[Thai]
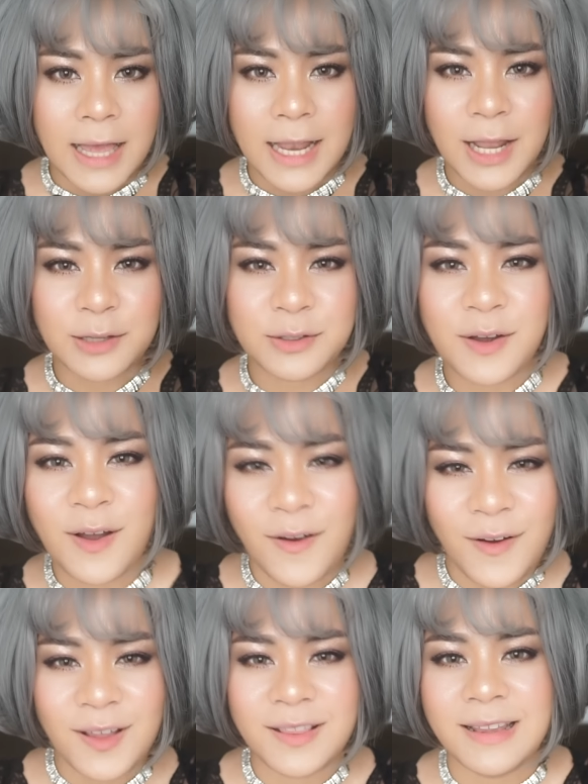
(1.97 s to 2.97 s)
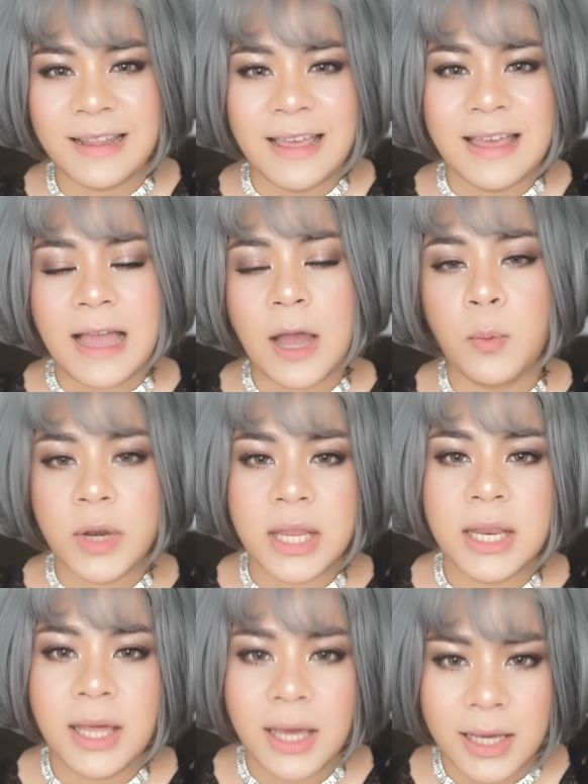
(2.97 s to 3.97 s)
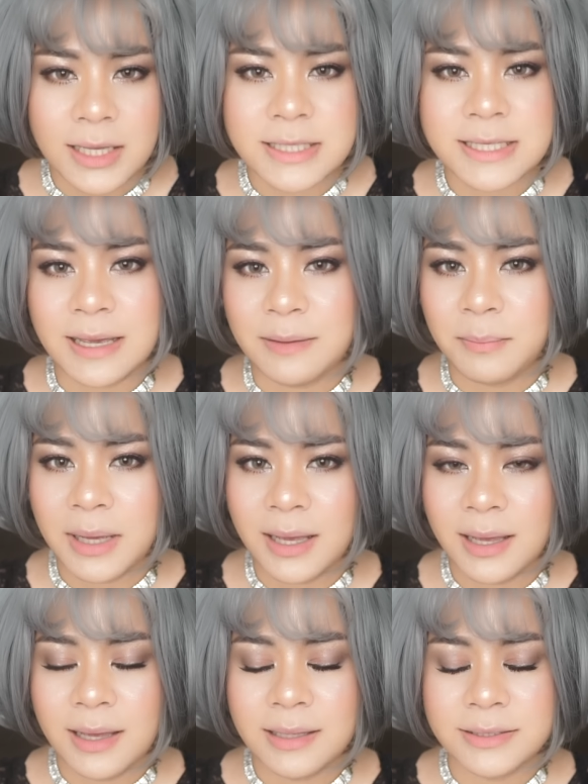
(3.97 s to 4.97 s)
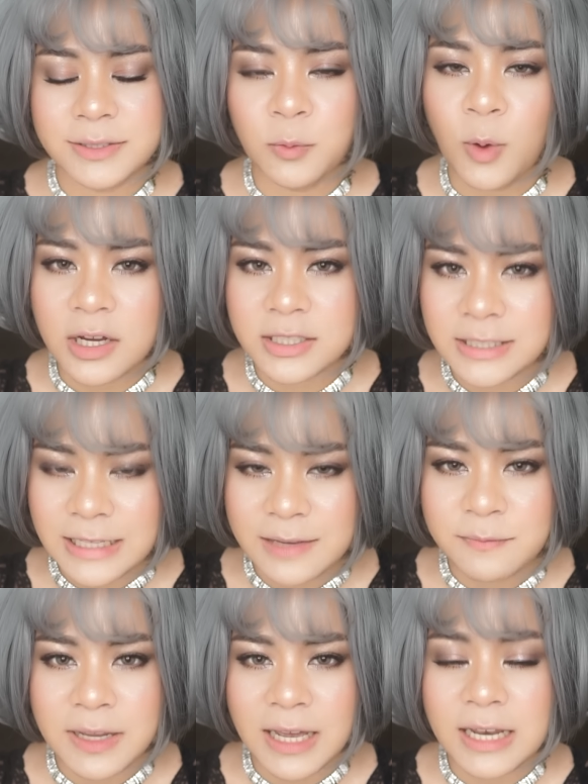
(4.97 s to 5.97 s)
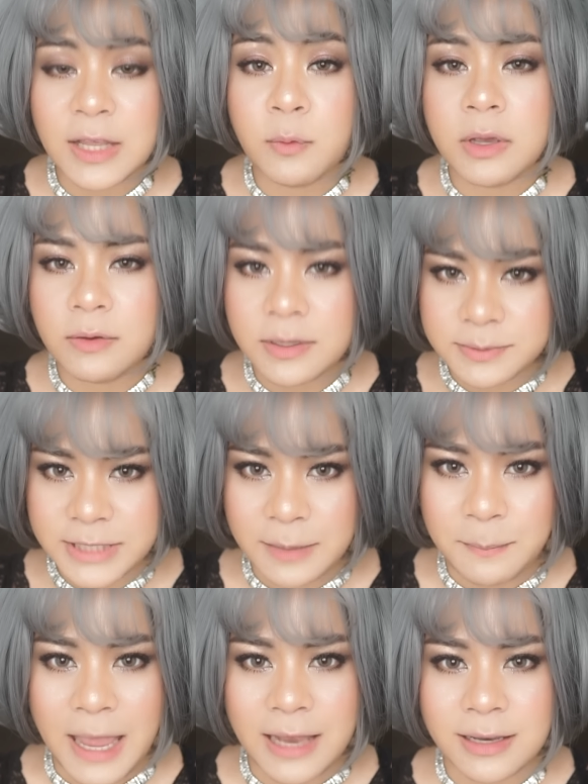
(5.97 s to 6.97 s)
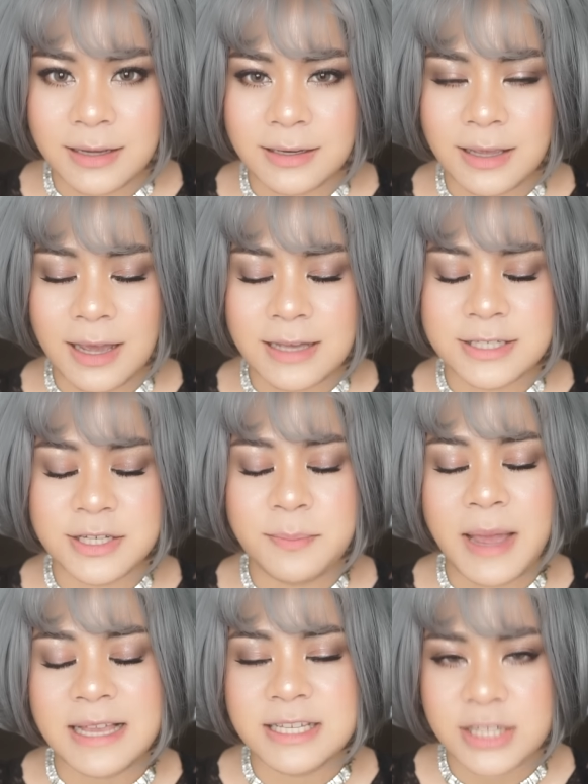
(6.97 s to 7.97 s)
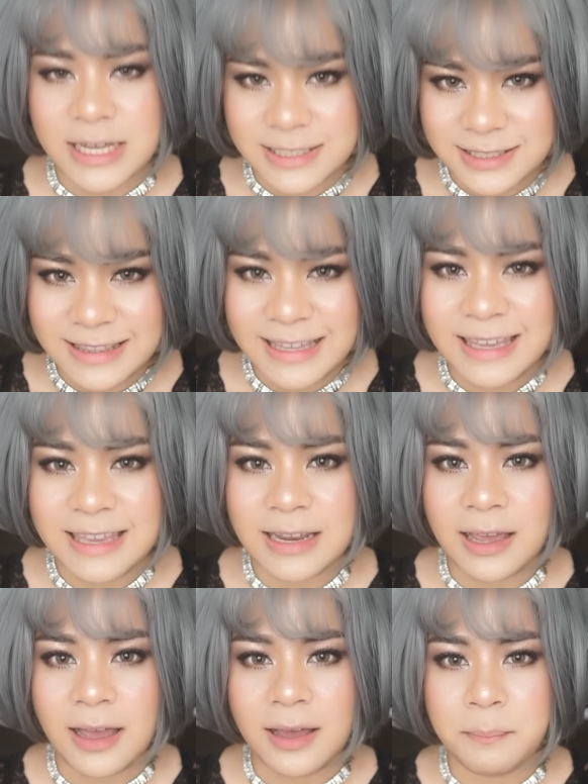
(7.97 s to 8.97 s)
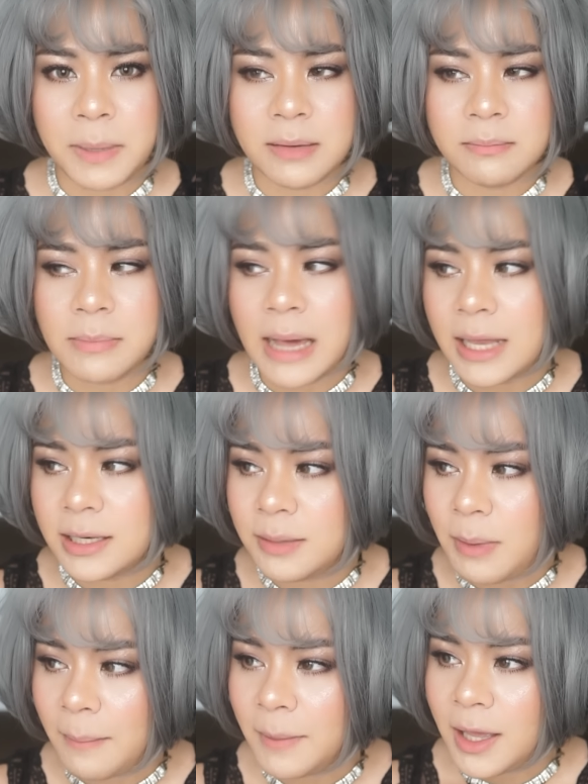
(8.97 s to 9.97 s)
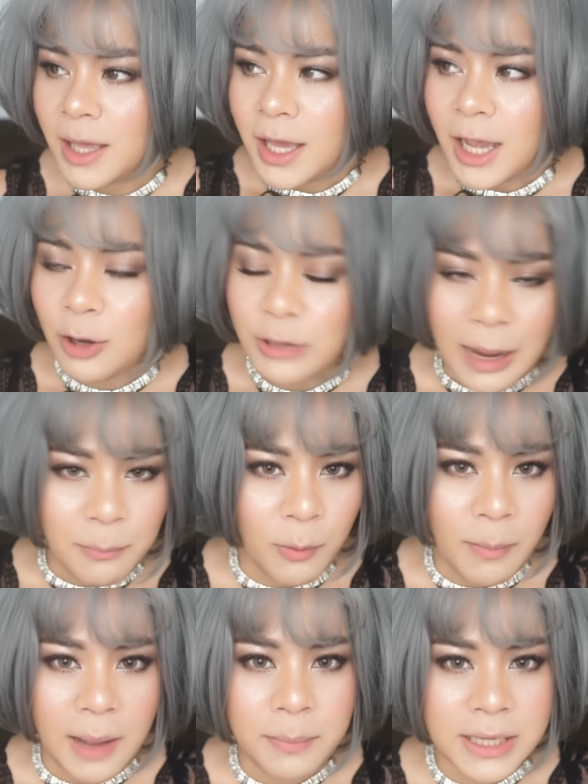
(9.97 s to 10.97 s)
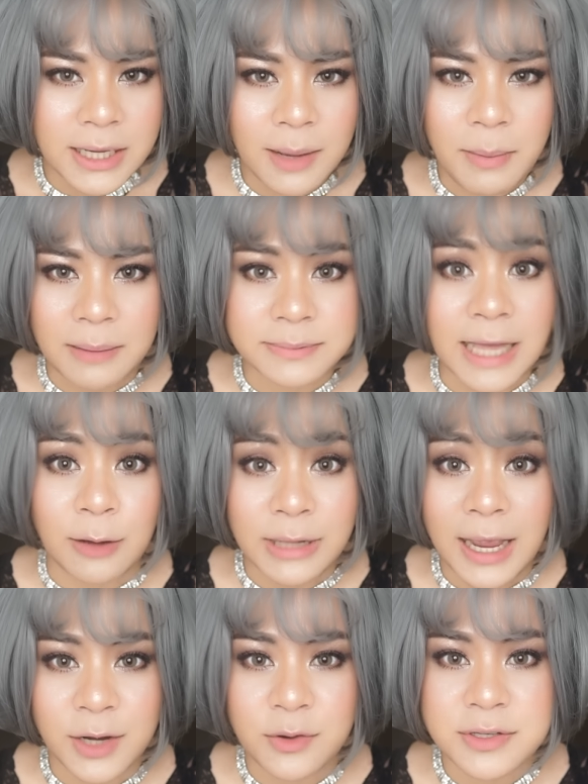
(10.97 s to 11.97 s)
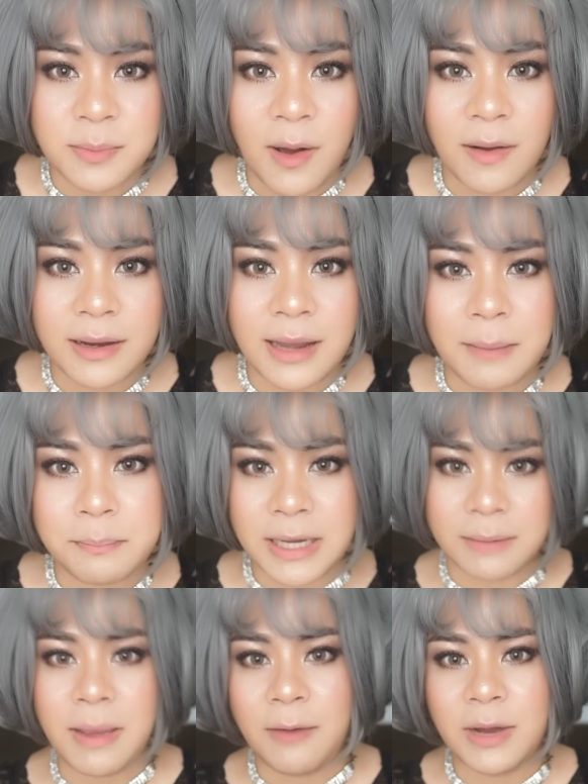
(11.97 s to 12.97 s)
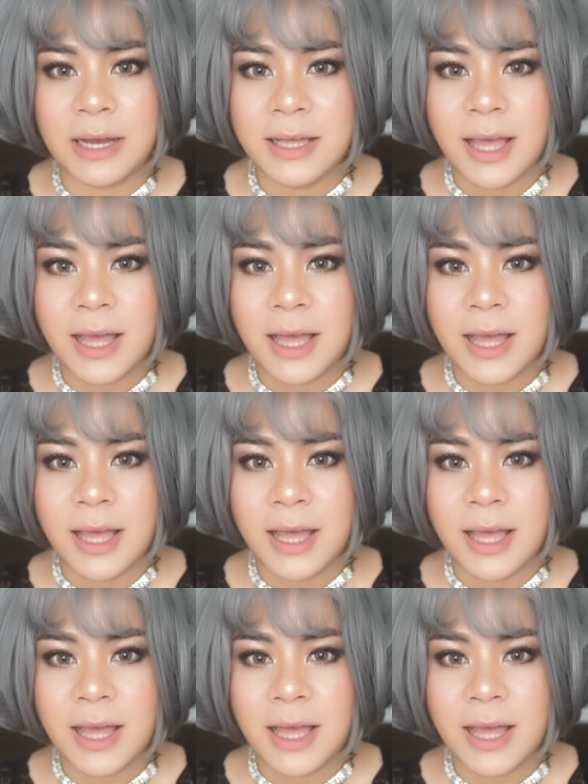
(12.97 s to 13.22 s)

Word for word: ฮัลโหลทุกคนค่ะวันนี้นะคะจะมา swatch lip นะคะรีวิวลิปสติกแบรนด์หนึ่งนะคะชื่อแบรนด์ Jasny นะคะเป็นแบรนด์ที่แบบเขาทำออกมาเพื่อแบบสาวไทยโดยเฉพาะเลยนะเหมือนแบบว่า